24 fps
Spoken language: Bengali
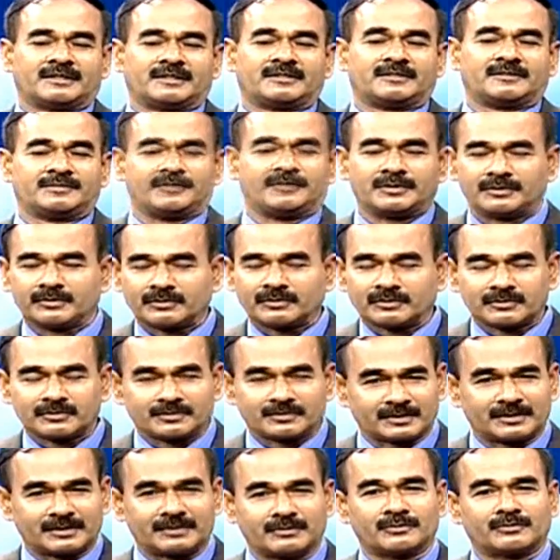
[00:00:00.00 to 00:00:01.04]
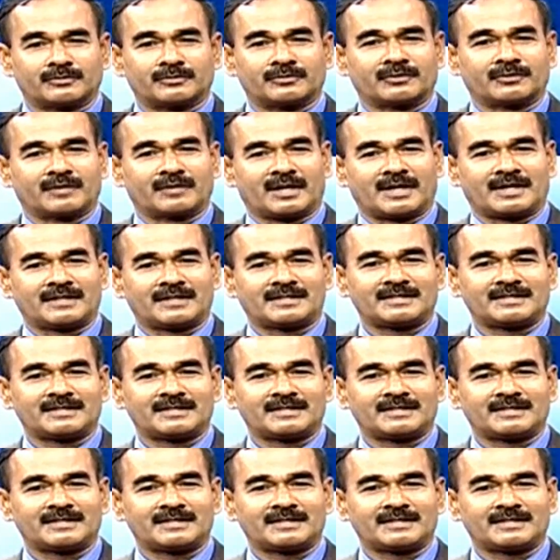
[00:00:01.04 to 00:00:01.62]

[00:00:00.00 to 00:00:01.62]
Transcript: শিক্ষার্থীবৃন্দ তোমাদের নতুন